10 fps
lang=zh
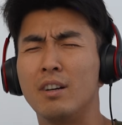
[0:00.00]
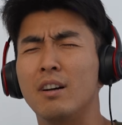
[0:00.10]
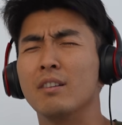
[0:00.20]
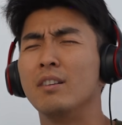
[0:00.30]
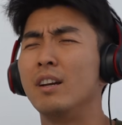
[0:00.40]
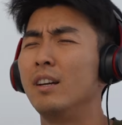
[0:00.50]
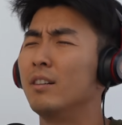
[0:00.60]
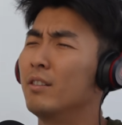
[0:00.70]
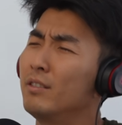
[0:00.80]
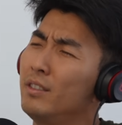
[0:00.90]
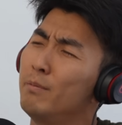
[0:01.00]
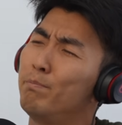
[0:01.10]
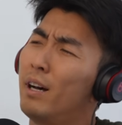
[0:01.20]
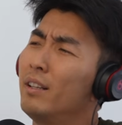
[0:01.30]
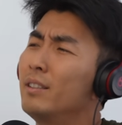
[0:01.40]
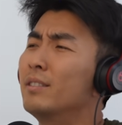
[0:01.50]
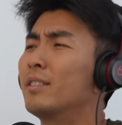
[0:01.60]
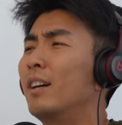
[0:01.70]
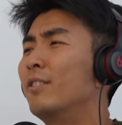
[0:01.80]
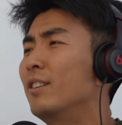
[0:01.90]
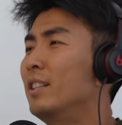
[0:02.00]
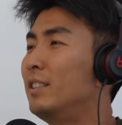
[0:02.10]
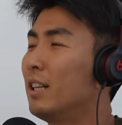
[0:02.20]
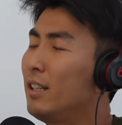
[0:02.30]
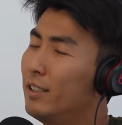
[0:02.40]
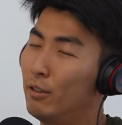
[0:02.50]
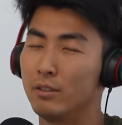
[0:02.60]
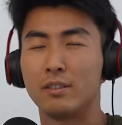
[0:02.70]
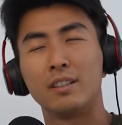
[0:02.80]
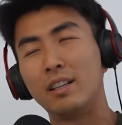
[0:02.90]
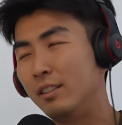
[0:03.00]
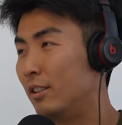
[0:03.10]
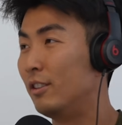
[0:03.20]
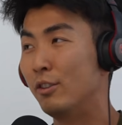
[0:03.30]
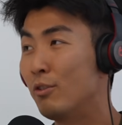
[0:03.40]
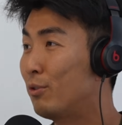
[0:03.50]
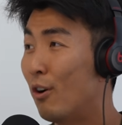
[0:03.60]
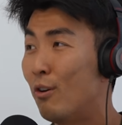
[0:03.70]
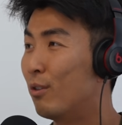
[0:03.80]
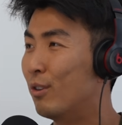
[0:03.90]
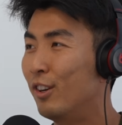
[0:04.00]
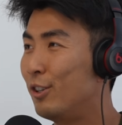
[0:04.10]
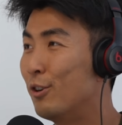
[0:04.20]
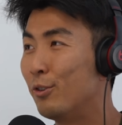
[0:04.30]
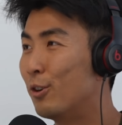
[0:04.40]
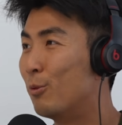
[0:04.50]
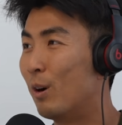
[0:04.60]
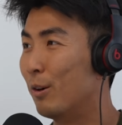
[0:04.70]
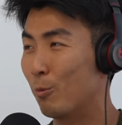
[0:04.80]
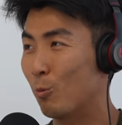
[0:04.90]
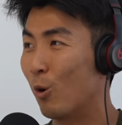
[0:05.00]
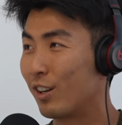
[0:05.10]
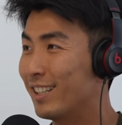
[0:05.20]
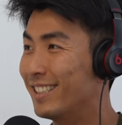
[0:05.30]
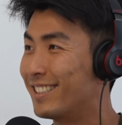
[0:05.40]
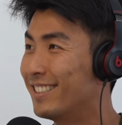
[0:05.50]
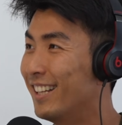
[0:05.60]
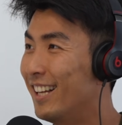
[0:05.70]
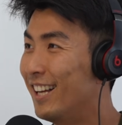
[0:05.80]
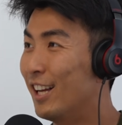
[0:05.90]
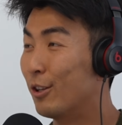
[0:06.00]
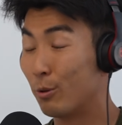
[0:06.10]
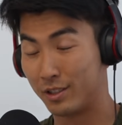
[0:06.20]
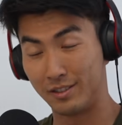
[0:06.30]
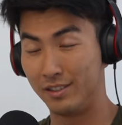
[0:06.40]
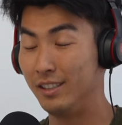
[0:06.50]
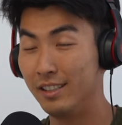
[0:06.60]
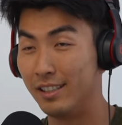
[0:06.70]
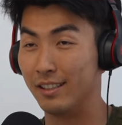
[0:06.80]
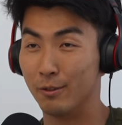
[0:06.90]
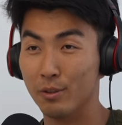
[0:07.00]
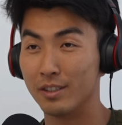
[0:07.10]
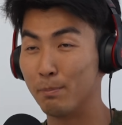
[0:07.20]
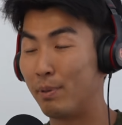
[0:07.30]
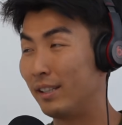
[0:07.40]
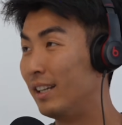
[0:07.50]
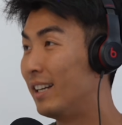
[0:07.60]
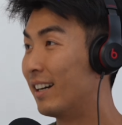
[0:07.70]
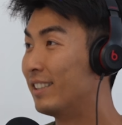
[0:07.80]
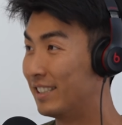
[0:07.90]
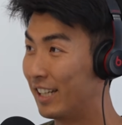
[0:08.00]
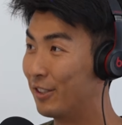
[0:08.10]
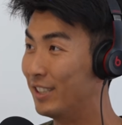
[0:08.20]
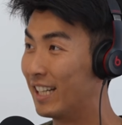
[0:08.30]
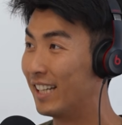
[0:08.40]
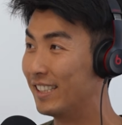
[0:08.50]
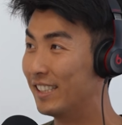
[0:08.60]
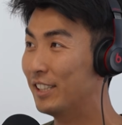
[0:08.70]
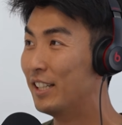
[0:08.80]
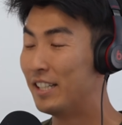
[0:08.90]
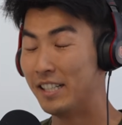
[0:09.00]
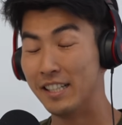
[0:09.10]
好累哦，今天八点才回家，然后说看你 y o u d o no，t k n w y o u d o no，t k n w 晚十一点回家这样，就十一点或者是半夜一两点才回家的。